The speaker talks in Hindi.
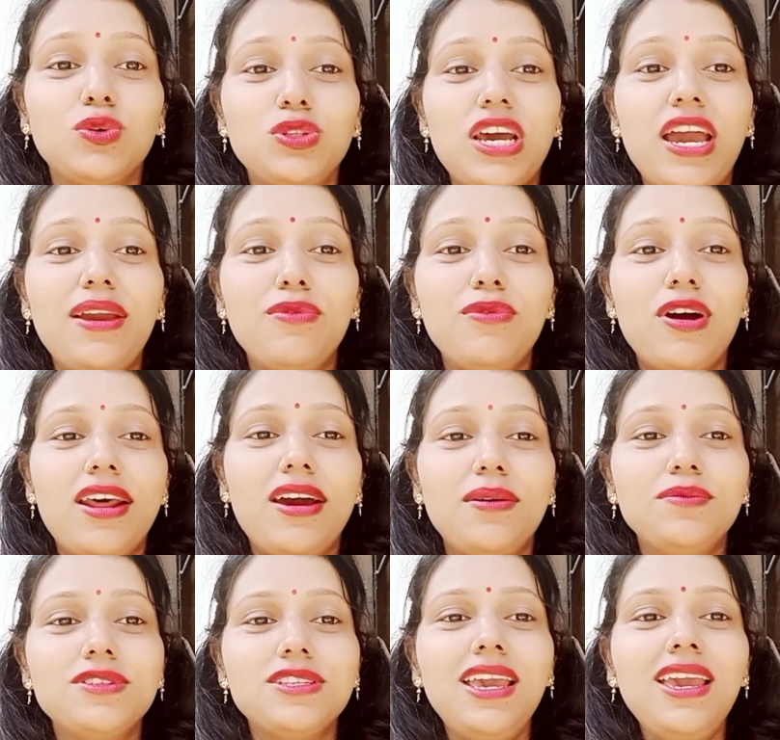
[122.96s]
जाए वो
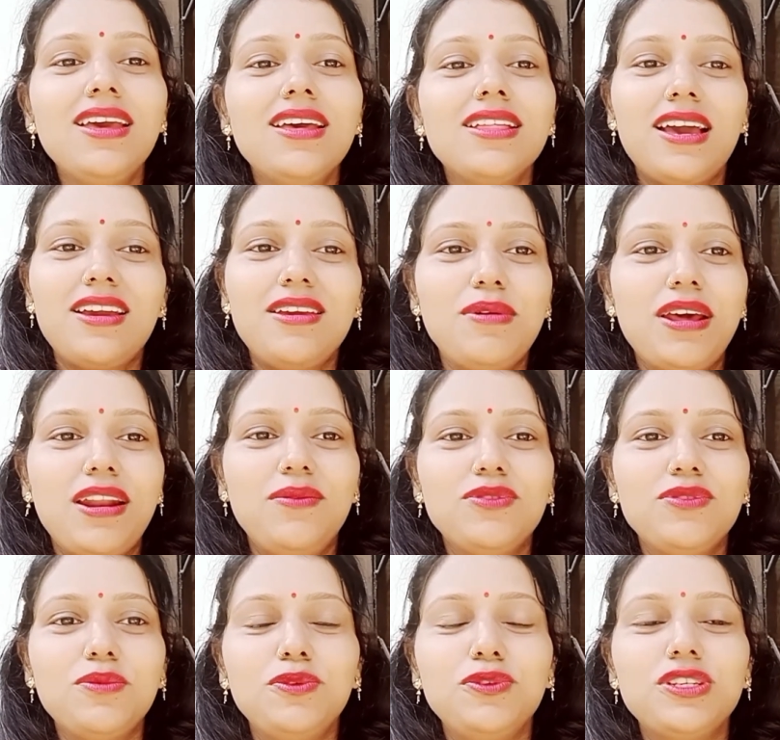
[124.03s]
आराम से ताकि मैं आराम
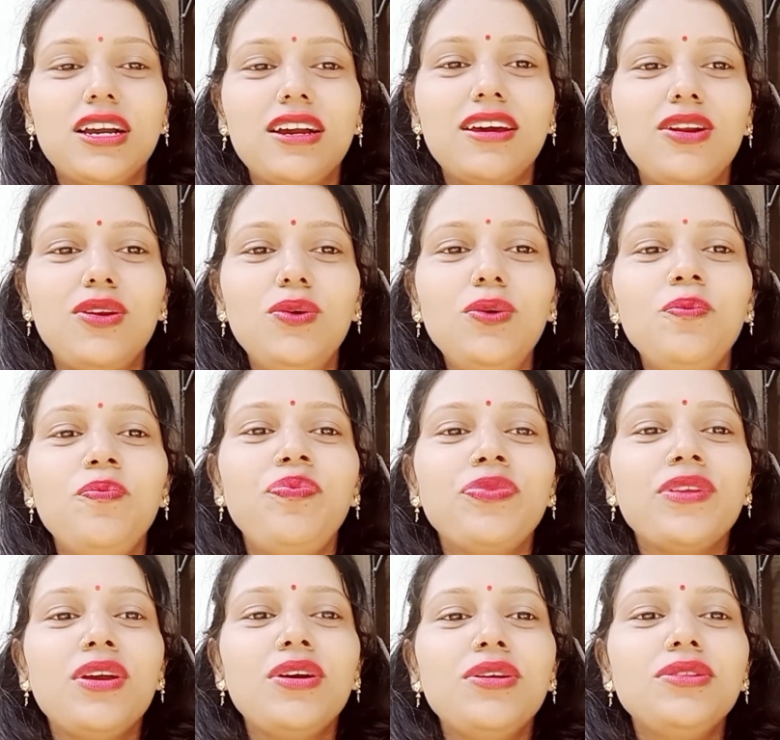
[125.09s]
से पूजा कर लूँ
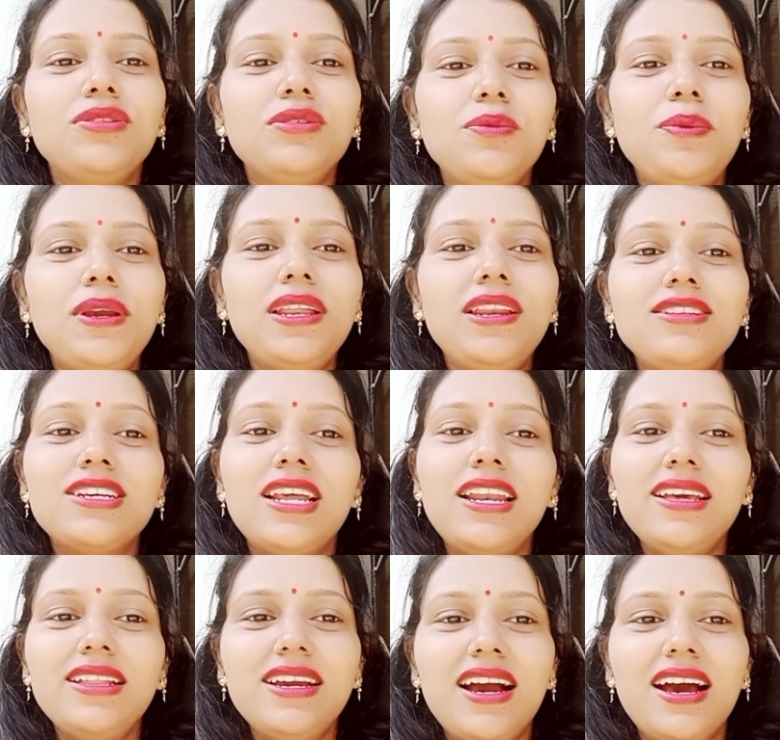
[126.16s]
तो फिर
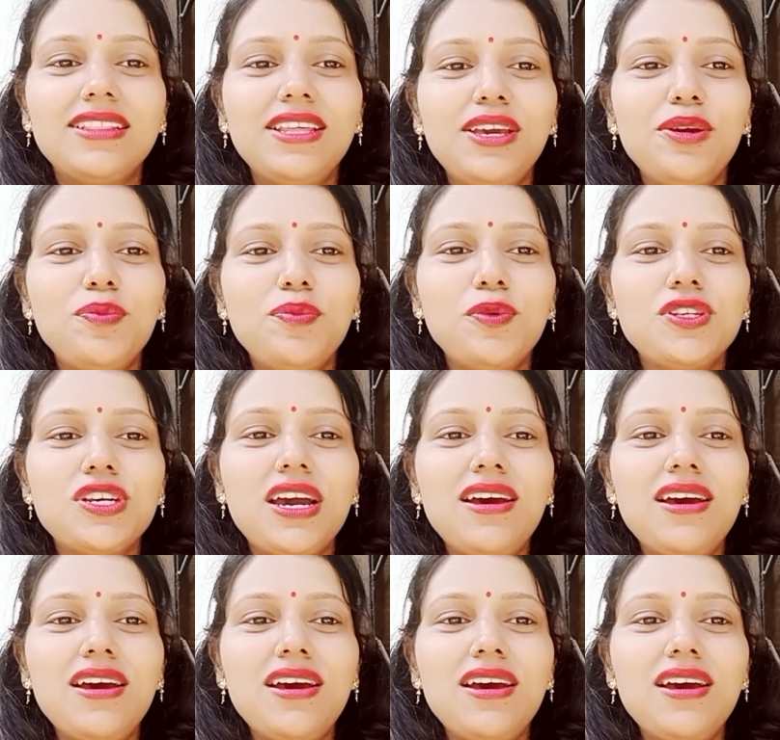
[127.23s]
चलिए दिखाते हैं पूजा